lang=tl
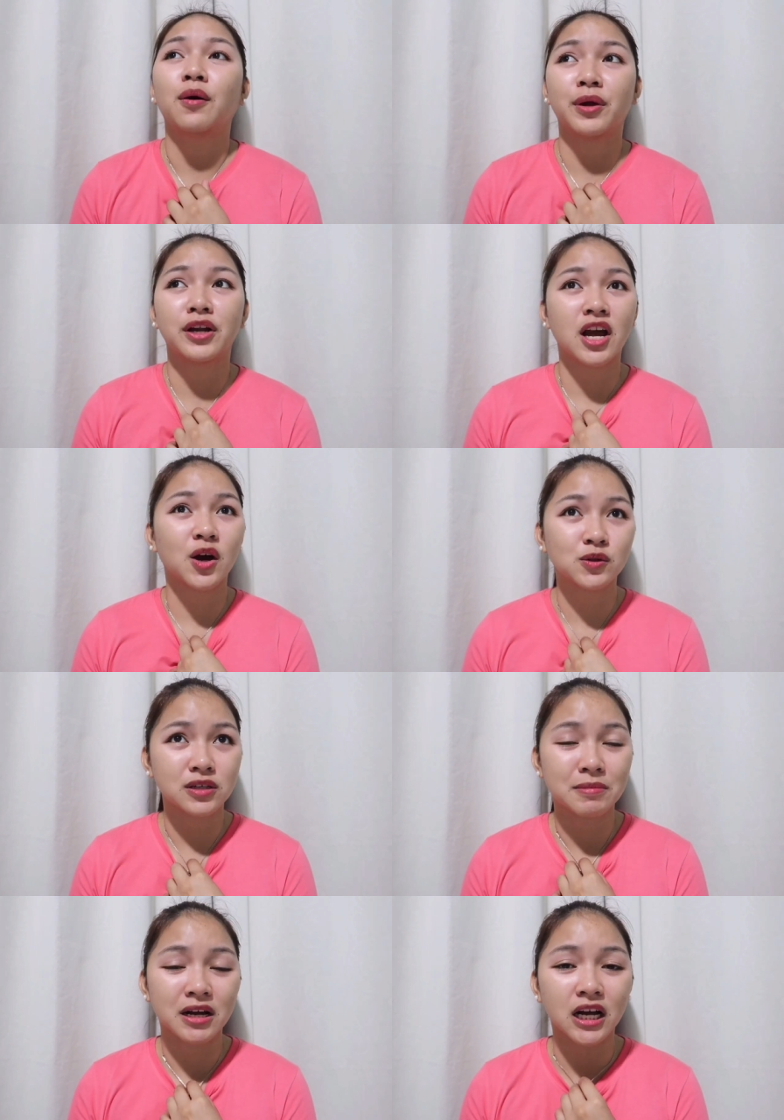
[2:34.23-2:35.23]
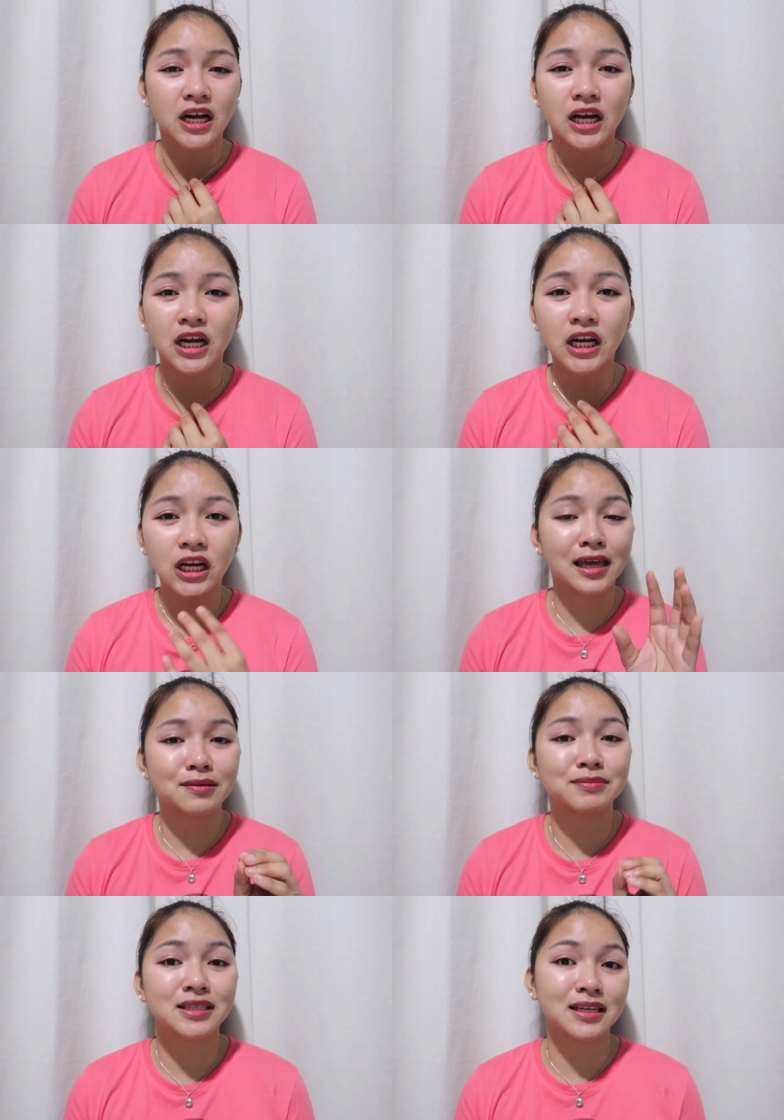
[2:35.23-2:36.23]
Aware na ako sa mga
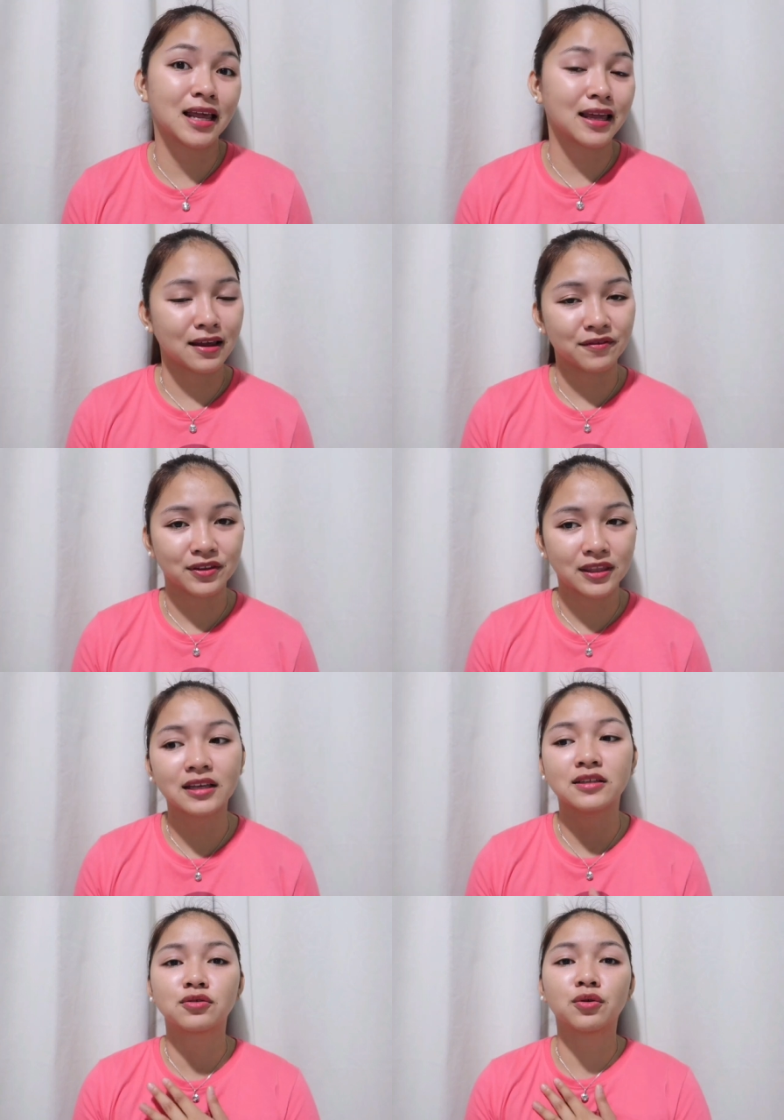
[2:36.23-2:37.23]
claims nila and everything.